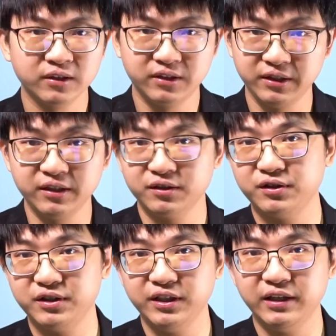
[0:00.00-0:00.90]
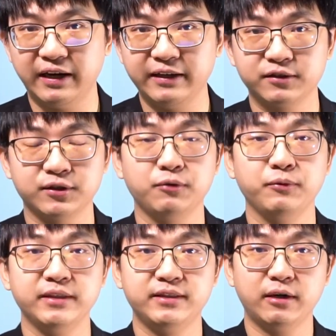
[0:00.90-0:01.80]
几个世纪以来成
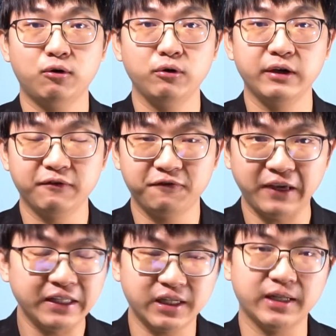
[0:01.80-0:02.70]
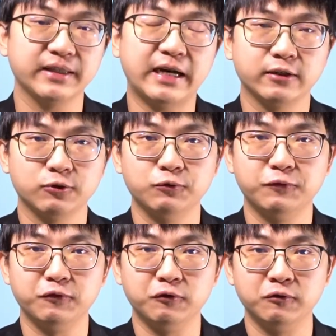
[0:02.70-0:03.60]
为教会非常大的祝
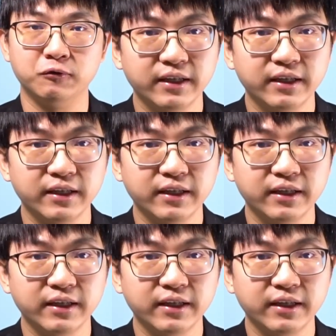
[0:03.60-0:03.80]
福。《